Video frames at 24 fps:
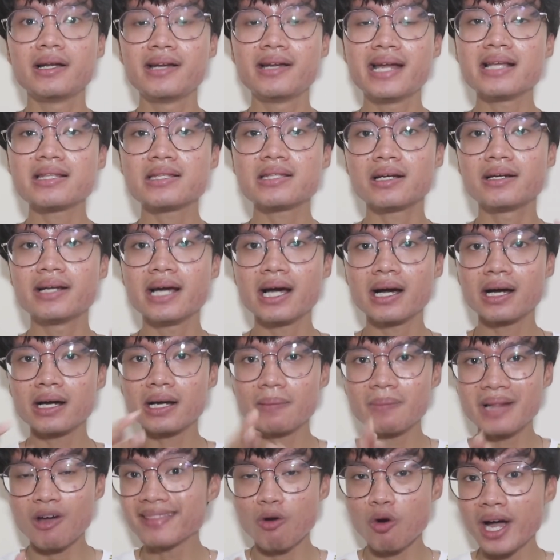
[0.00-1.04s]
dan
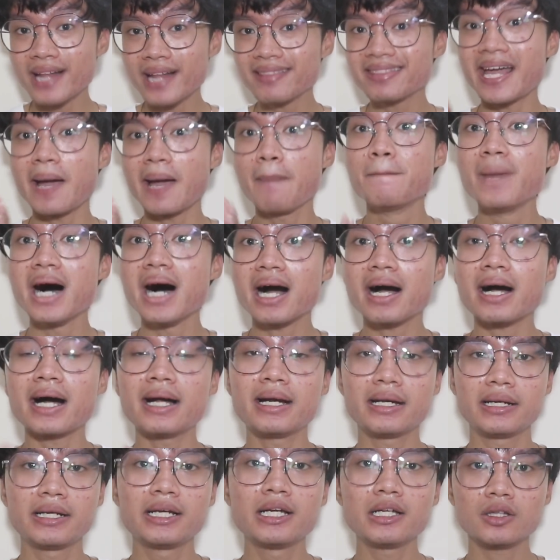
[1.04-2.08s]
sedang melakukan
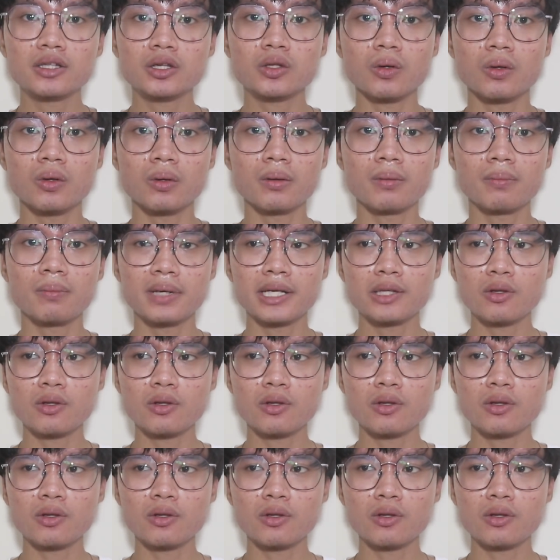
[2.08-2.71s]
tembakan gitu.